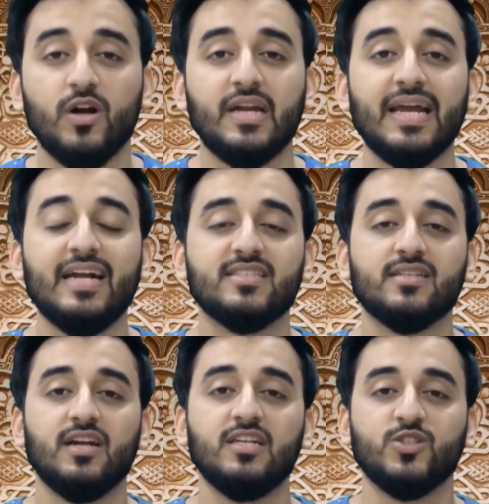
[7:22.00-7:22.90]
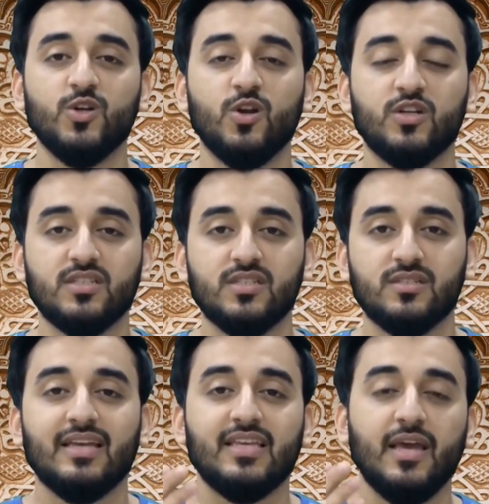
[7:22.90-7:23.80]
और ढेर सारे
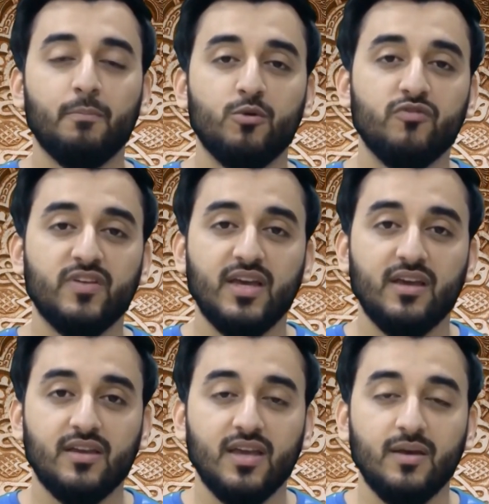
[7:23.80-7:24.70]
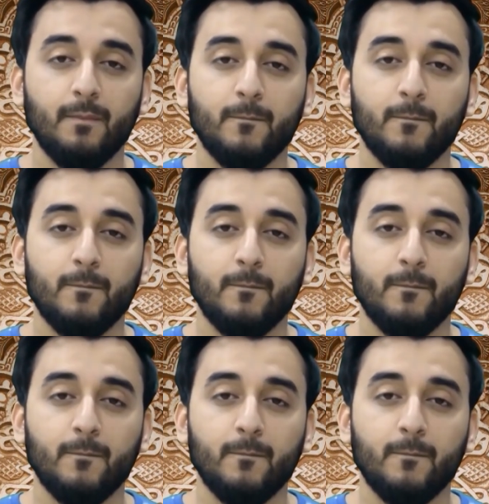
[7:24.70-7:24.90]
जियोलॉजिस्ट ये प्रूफ किए हैं कि